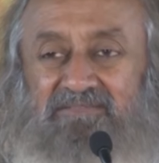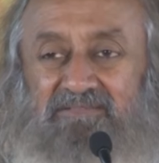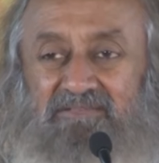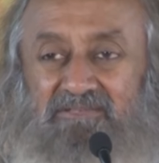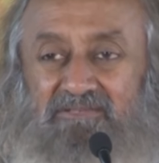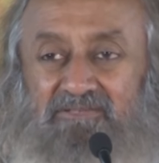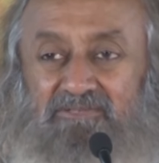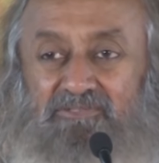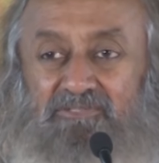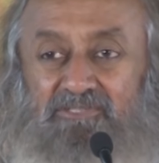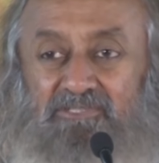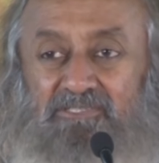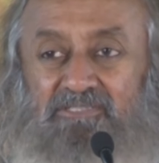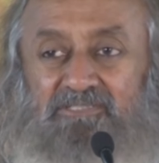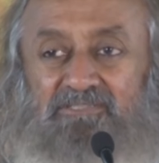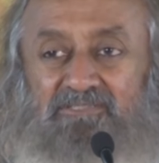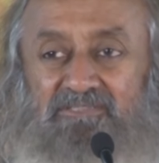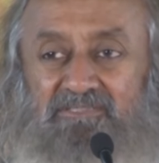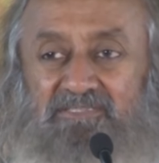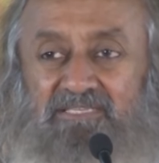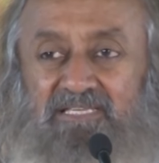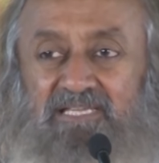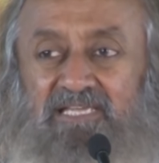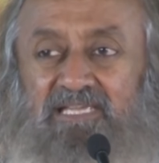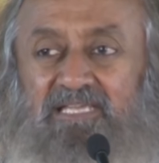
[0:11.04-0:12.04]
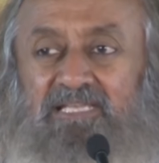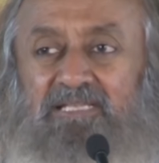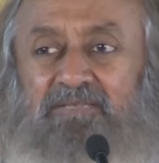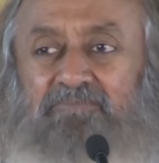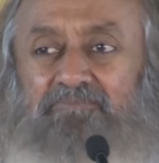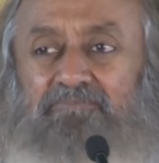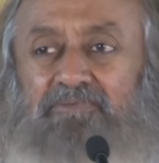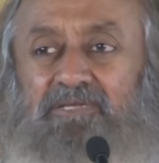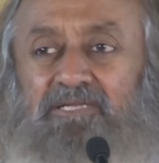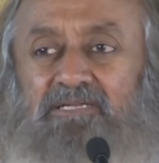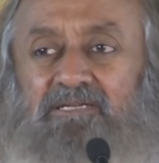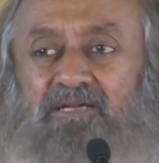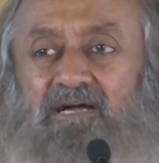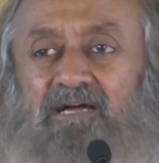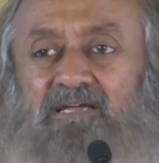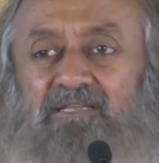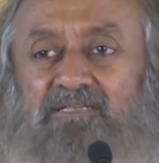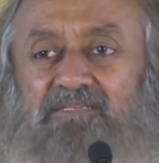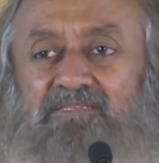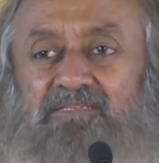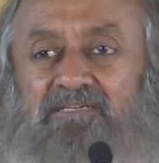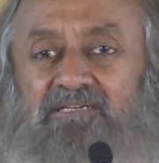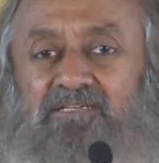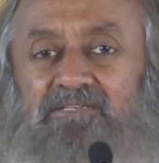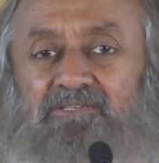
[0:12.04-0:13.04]
ऋण तीन प्रकार
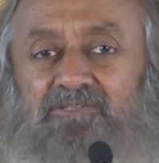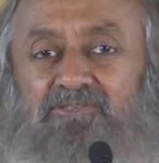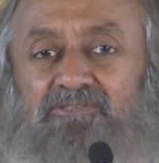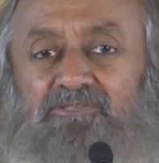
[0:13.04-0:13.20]
का